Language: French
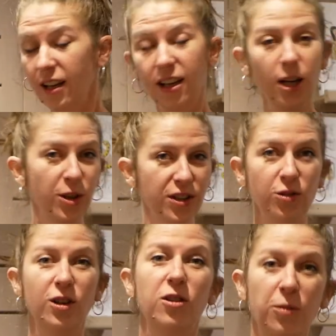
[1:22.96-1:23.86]
Et à partir
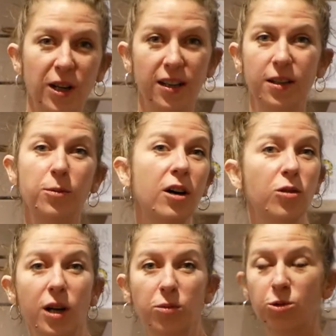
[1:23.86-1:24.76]
de là, on va parler bah,
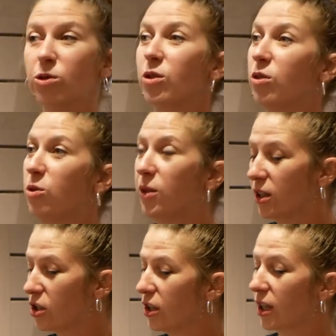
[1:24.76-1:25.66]
de l'amour euh, de
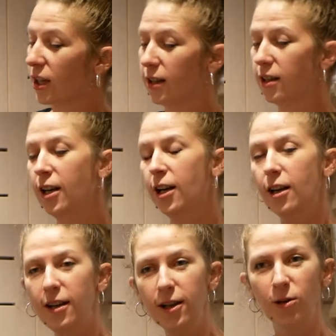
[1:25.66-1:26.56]
manière générale,
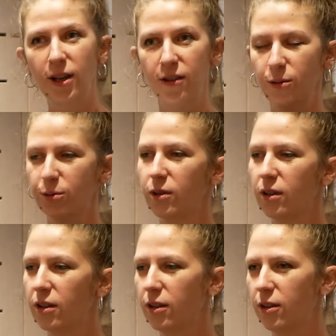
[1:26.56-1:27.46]
les relations
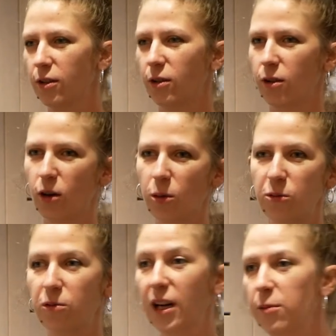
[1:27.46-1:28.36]
euh,
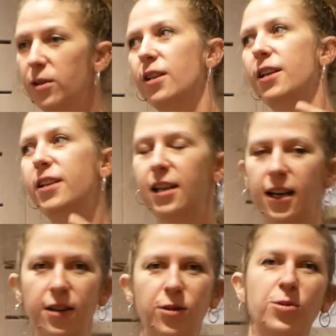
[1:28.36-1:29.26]
hommes-femmes, les
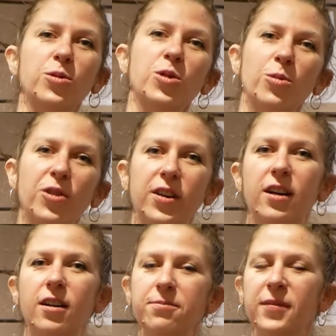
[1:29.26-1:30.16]
déclarations, comment ça
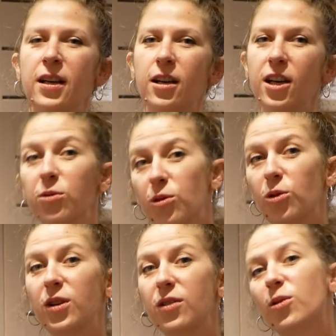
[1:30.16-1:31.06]
a
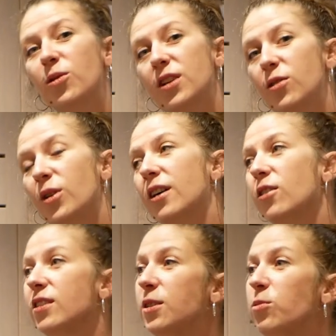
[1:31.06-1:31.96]
selon l'histoire,
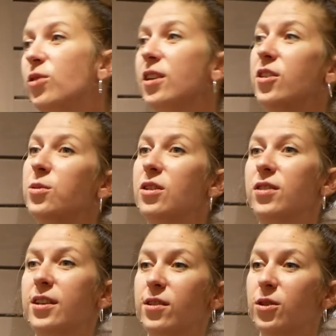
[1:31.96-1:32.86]
que c'était plus les hommes qui
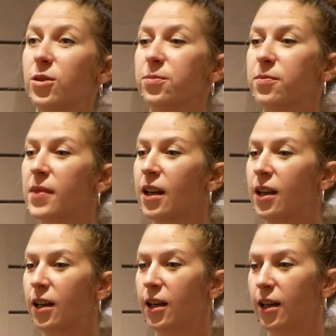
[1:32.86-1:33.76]
venaient
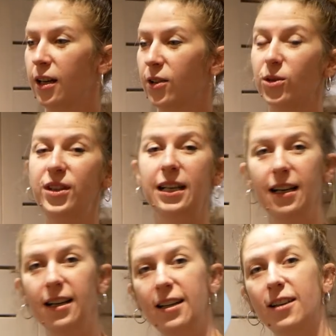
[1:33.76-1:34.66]
se,
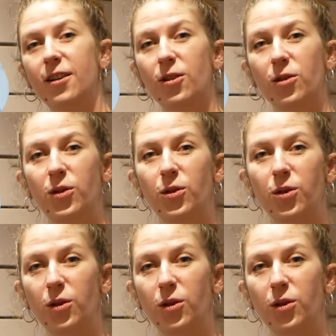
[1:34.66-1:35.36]
déclarer euh, quand...